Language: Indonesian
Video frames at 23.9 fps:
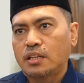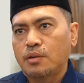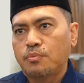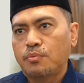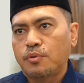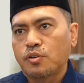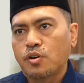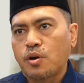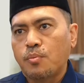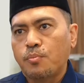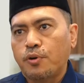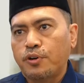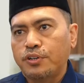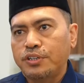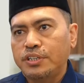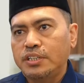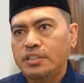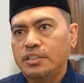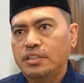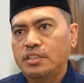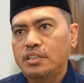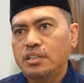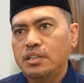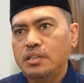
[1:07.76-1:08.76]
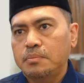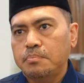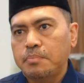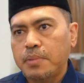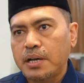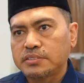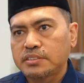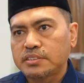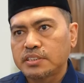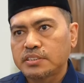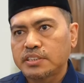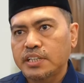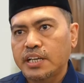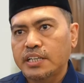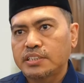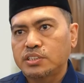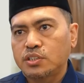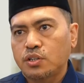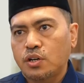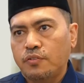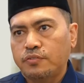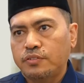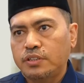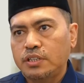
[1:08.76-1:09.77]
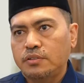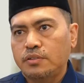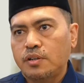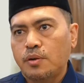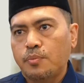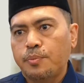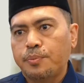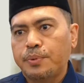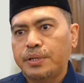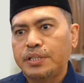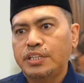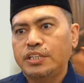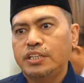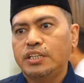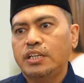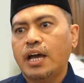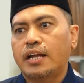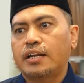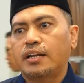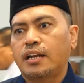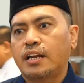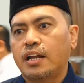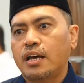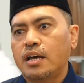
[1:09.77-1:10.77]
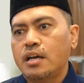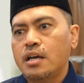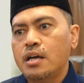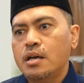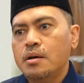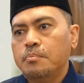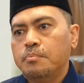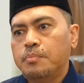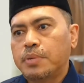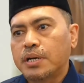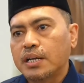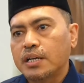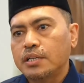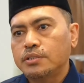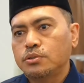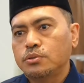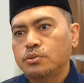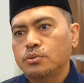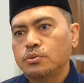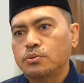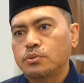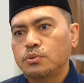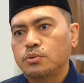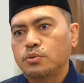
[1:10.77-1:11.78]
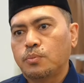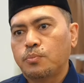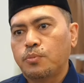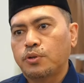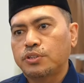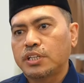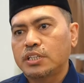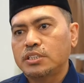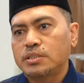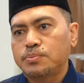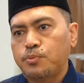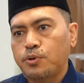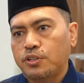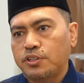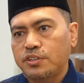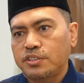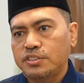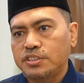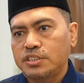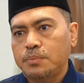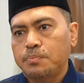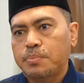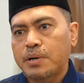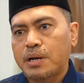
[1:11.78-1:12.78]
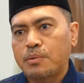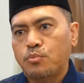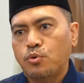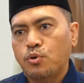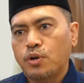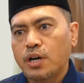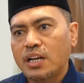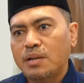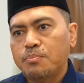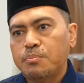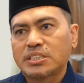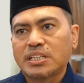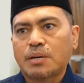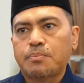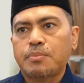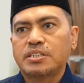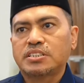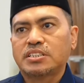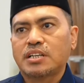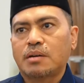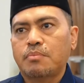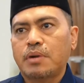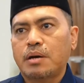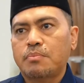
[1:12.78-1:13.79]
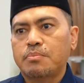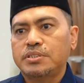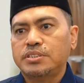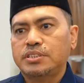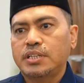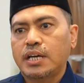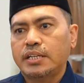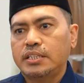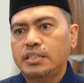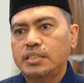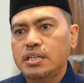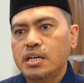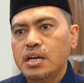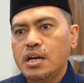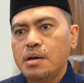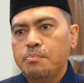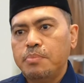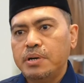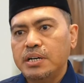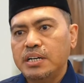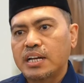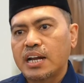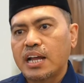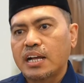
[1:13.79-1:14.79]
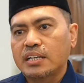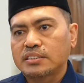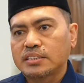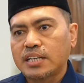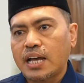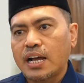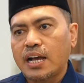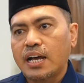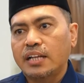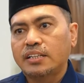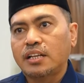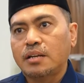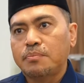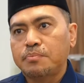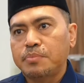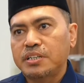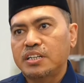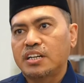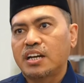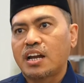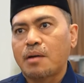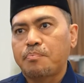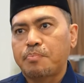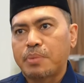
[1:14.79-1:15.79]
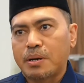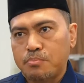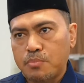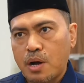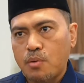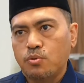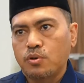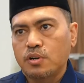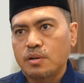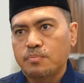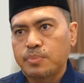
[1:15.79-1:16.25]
Film Community, Bastos Executive Development ini adalah rajut untuk potensi-potensi pramuka dan bersama-sama menjadi penggerak zakat dan penggerak pramuka.